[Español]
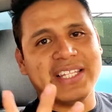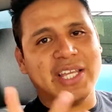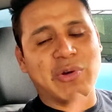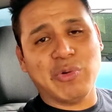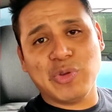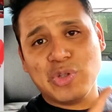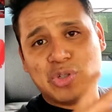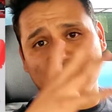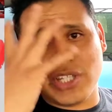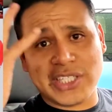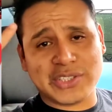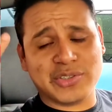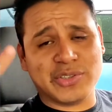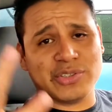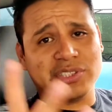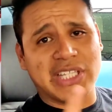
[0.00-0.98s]
de uno de
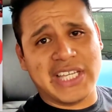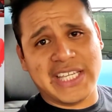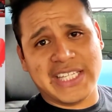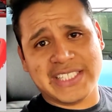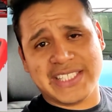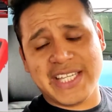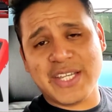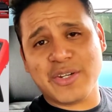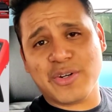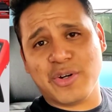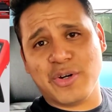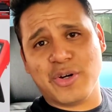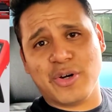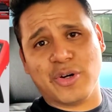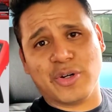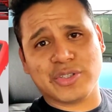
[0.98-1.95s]
estos
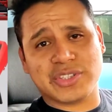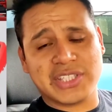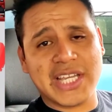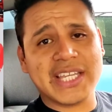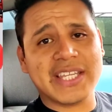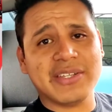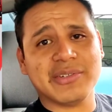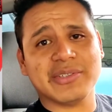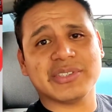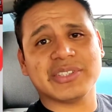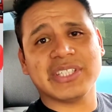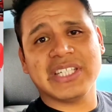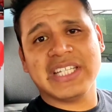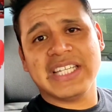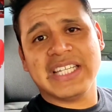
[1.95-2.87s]
cinco obsequios